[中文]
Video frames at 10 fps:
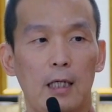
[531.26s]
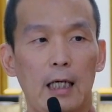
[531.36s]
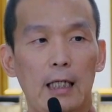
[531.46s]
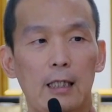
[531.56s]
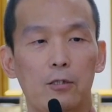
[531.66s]

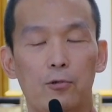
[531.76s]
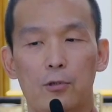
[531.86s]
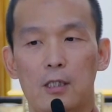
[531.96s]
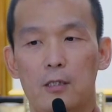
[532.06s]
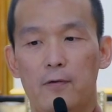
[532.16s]
他当初
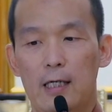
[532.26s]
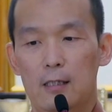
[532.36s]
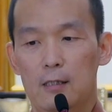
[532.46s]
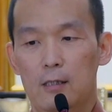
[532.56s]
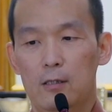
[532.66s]
说这个法
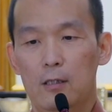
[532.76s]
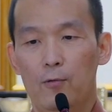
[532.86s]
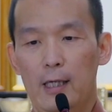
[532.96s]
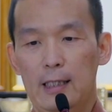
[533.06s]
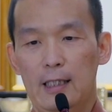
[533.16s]
的时候，是
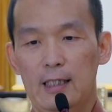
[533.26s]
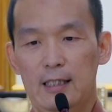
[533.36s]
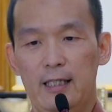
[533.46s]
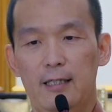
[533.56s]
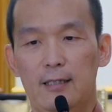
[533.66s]
怀着很
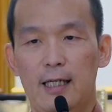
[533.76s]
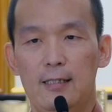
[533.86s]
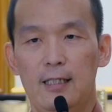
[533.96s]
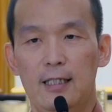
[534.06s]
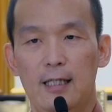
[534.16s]
强大
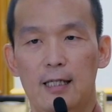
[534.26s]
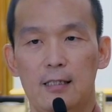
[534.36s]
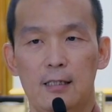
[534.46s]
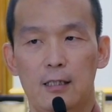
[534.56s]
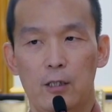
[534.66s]
的利他
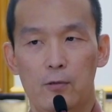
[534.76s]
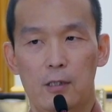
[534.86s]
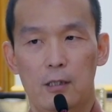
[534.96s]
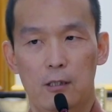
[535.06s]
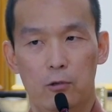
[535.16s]
心的动
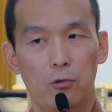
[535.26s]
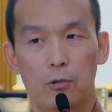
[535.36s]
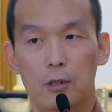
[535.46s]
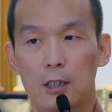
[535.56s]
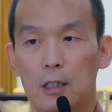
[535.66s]
机而
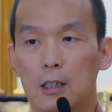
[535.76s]
说的。